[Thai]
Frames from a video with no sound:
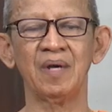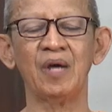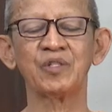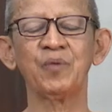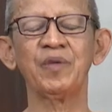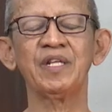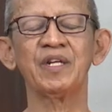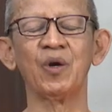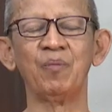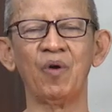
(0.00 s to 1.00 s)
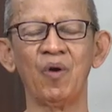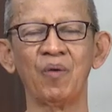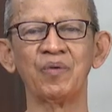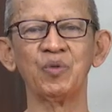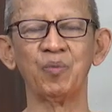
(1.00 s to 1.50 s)
เอาชีวิตที่เรามอง
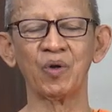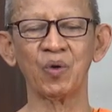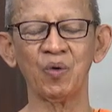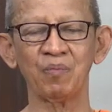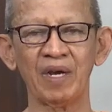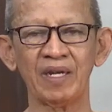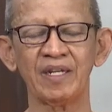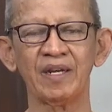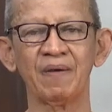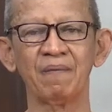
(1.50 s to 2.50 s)
อยู่บนโลกใบนี้